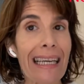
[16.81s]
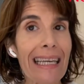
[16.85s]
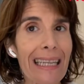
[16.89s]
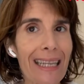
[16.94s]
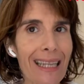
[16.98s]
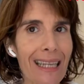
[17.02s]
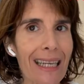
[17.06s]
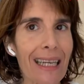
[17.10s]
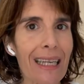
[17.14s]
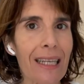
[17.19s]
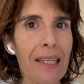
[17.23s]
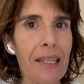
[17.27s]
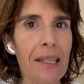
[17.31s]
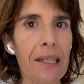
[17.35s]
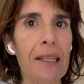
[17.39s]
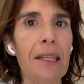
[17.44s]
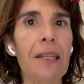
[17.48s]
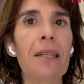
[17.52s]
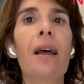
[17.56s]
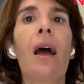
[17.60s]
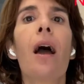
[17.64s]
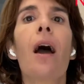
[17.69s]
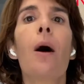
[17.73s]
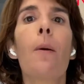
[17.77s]

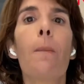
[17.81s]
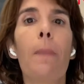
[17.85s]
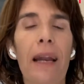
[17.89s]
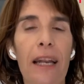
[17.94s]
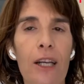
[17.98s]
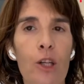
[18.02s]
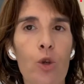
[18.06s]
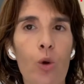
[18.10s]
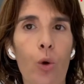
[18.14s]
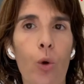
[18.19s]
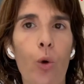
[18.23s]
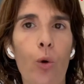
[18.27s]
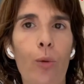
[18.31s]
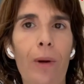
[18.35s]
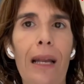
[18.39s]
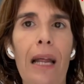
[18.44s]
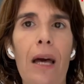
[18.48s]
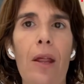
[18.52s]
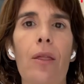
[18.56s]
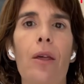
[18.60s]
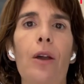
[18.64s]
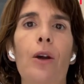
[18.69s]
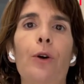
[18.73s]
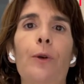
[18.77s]
intereses para su
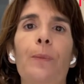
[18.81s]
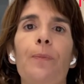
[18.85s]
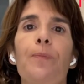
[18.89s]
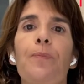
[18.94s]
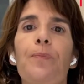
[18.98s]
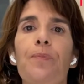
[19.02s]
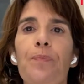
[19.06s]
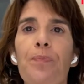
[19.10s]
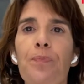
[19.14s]
jubilación.